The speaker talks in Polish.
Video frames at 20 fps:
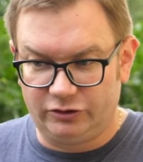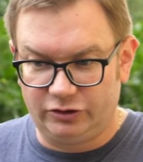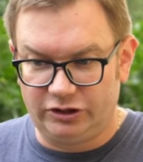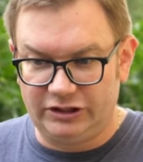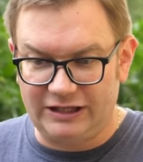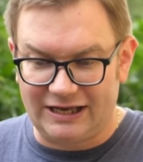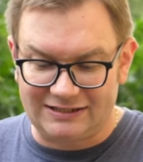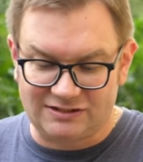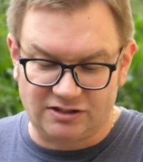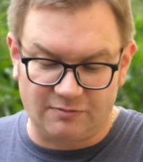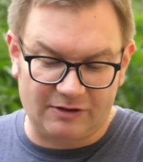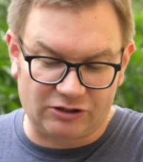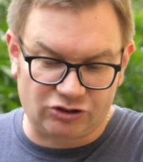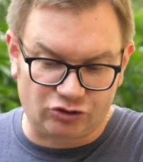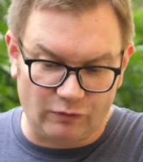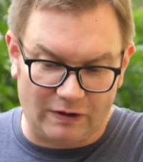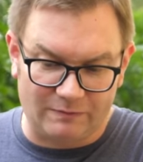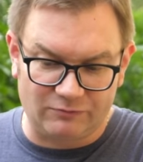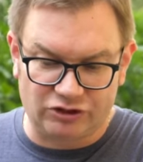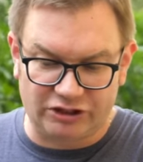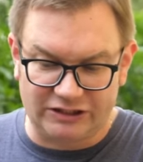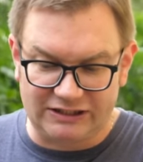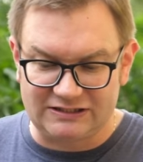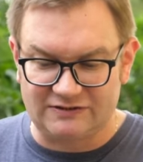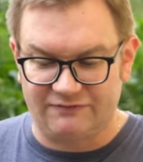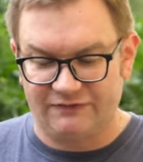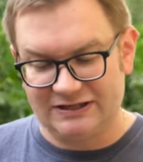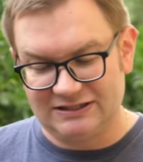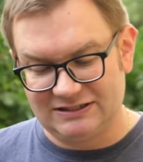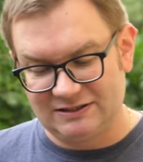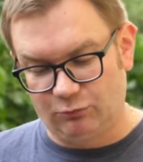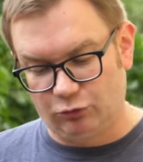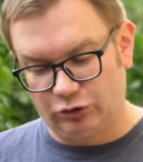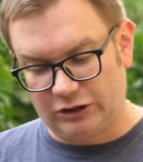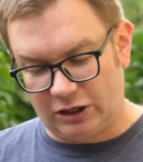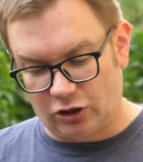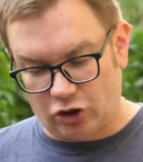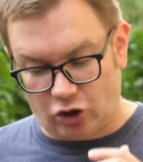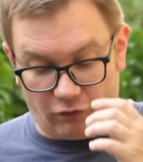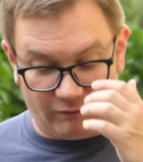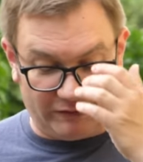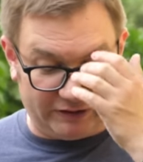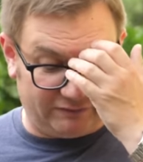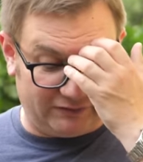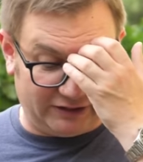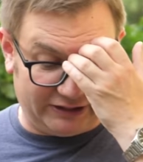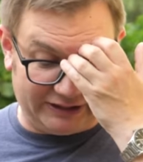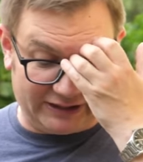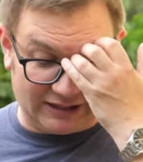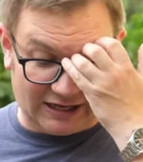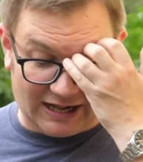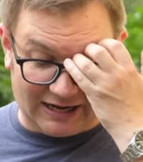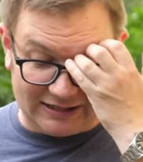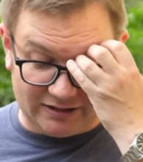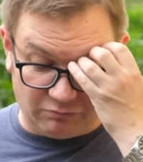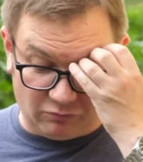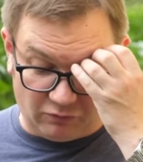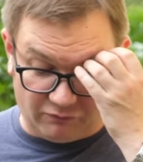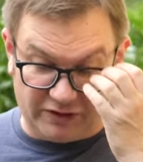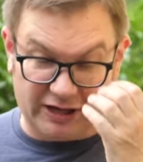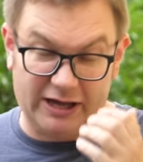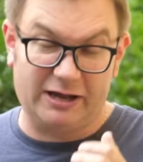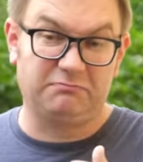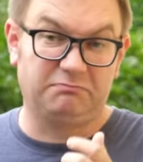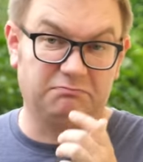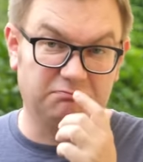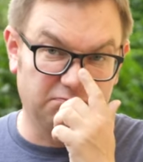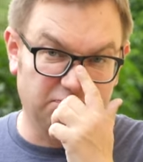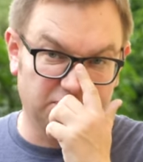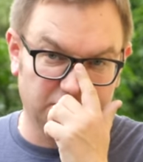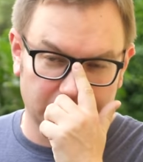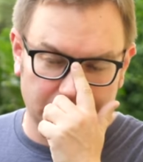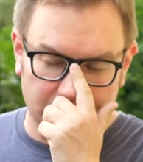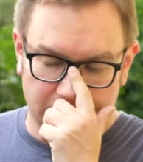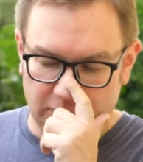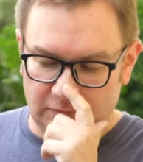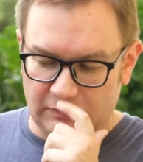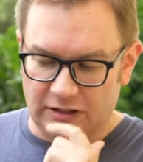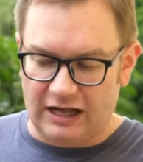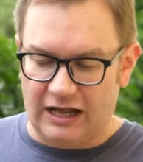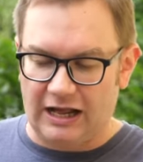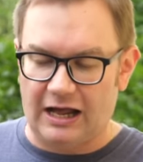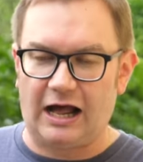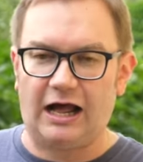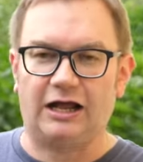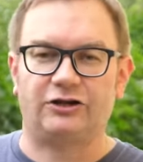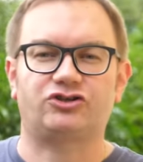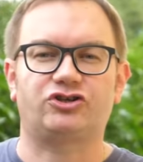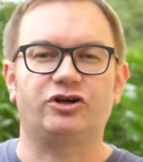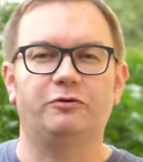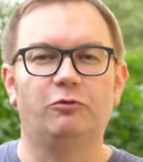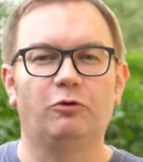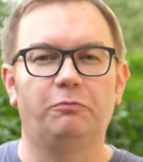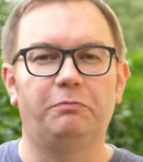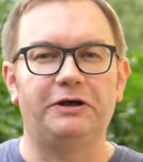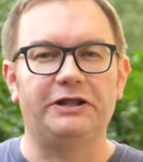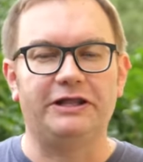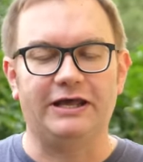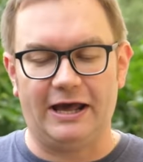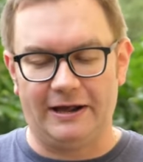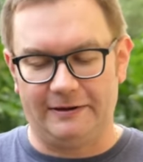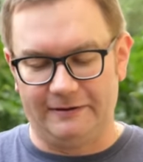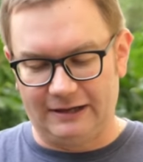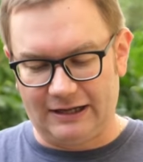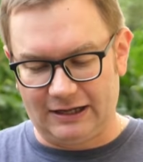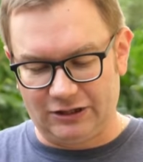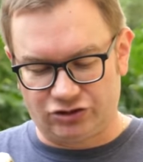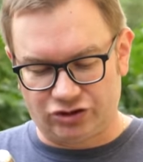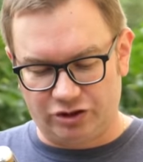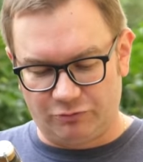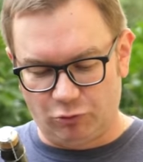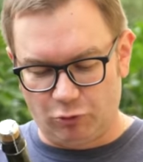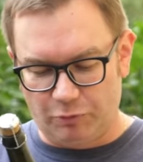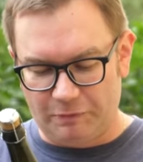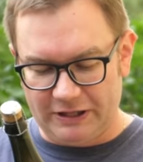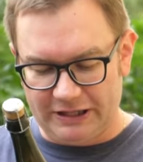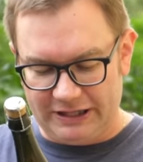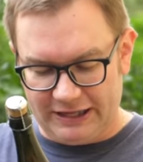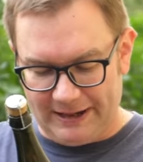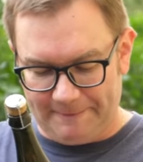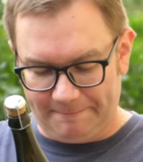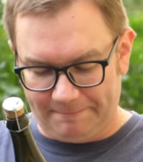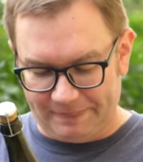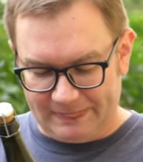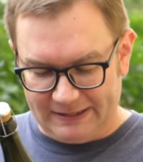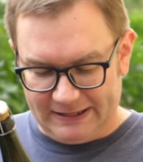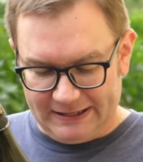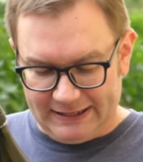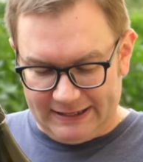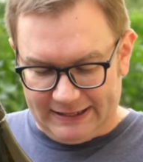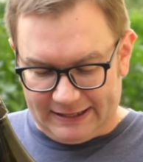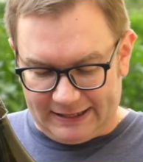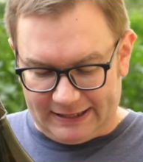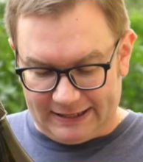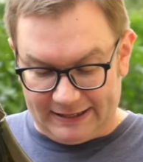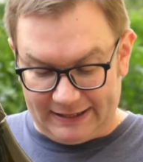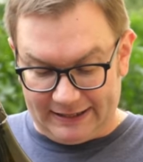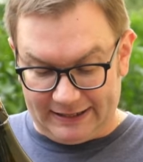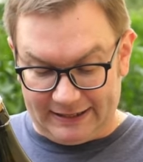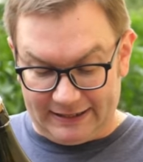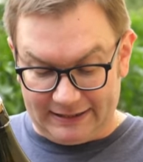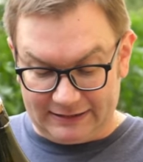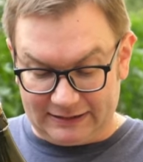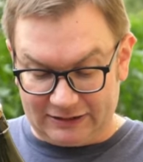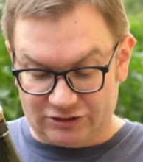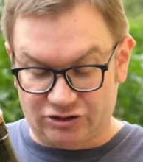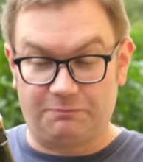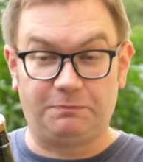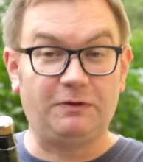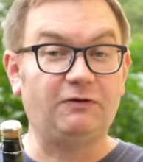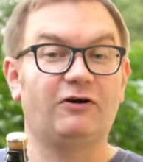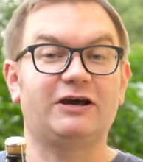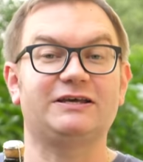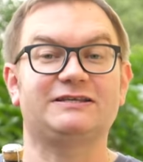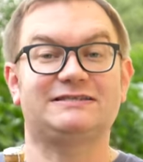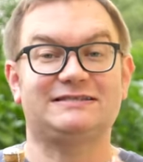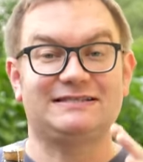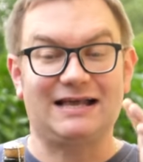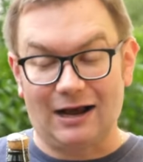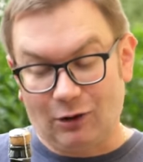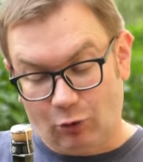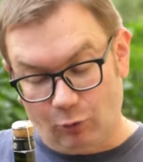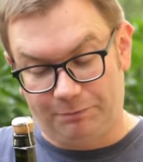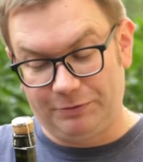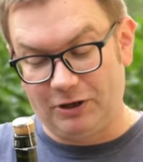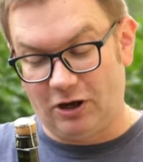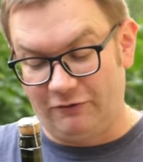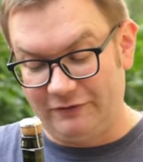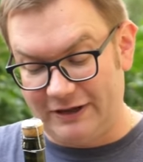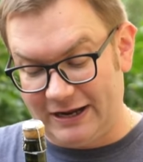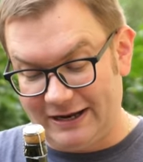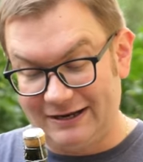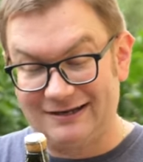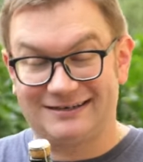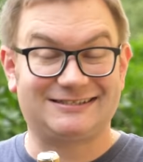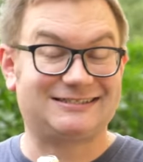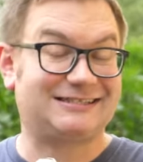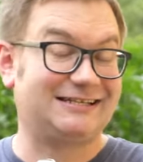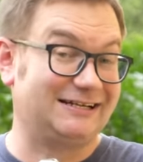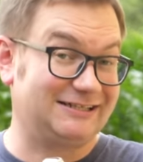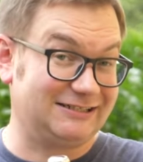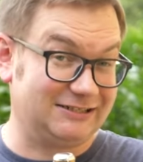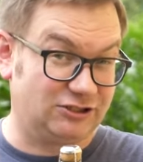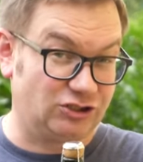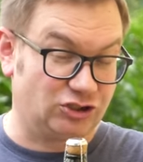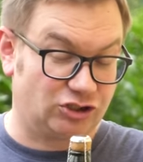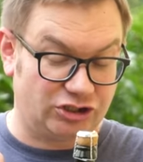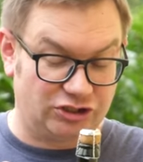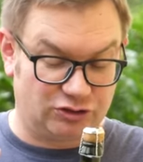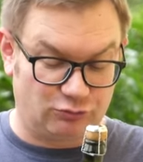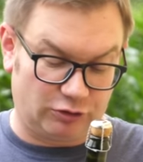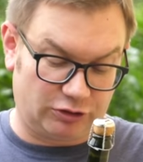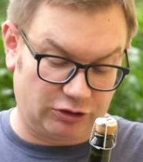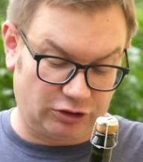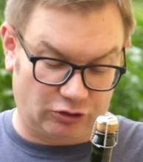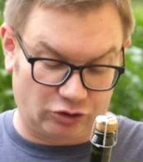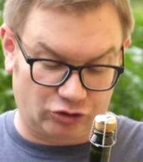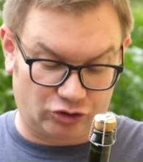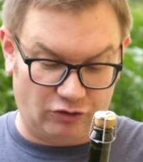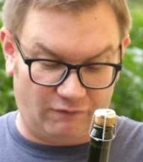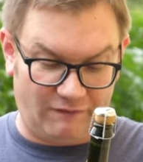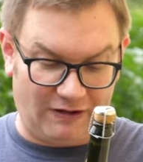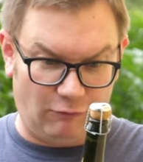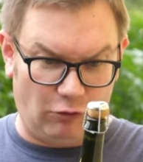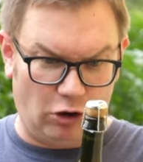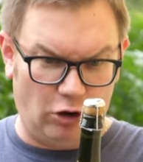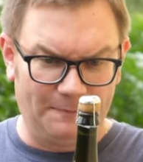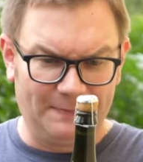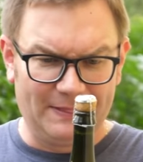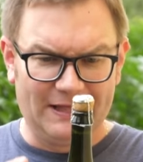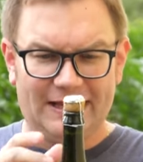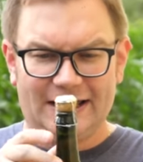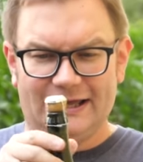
I jak zobaczyłem, że jest w wersji butelkowej w Drink Hali, mówię, a czemu by nie? A czemu by nie? także piwo jest zakupione, 46 zł kosztowało.